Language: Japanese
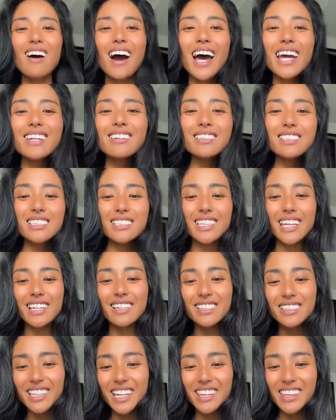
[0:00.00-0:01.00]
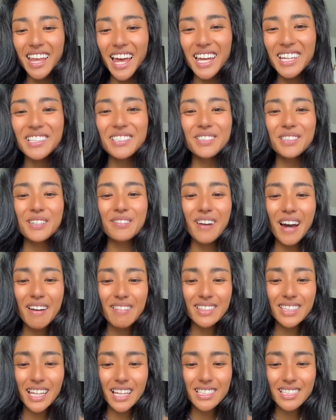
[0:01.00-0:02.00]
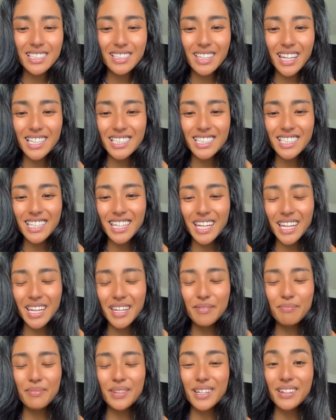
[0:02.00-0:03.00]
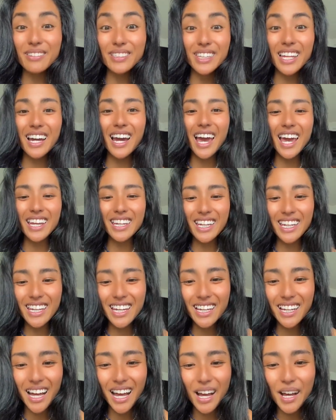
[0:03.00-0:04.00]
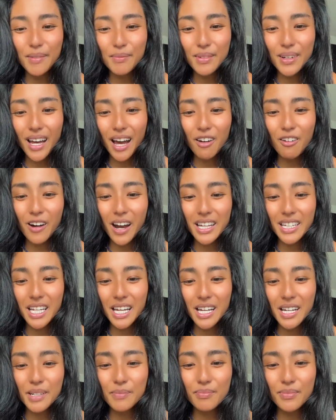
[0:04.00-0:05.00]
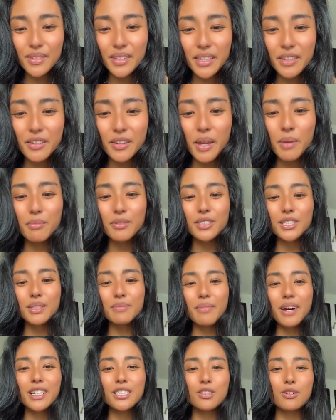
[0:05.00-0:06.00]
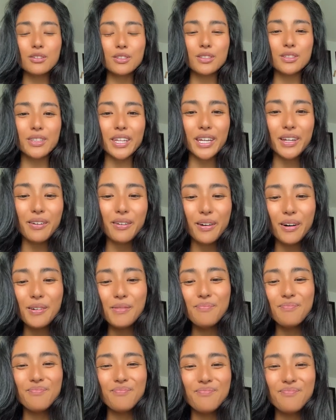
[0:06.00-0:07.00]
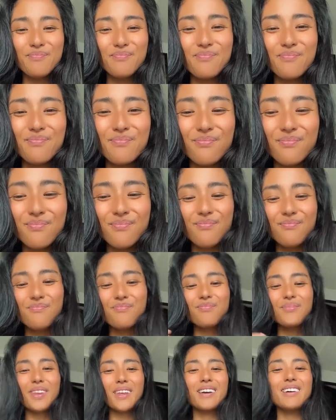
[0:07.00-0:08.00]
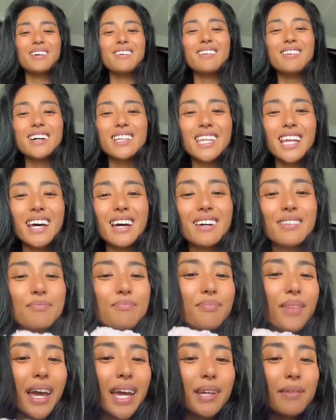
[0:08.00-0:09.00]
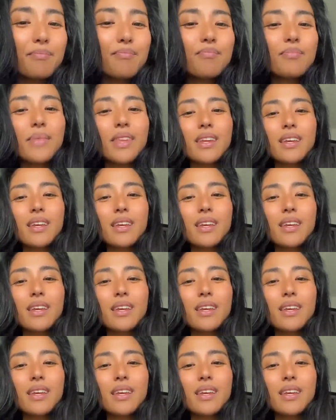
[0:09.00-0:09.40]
おはようしてくれたい人は私たちにお互いになんかお花の絵文字マーク送っていこう。お花。はい。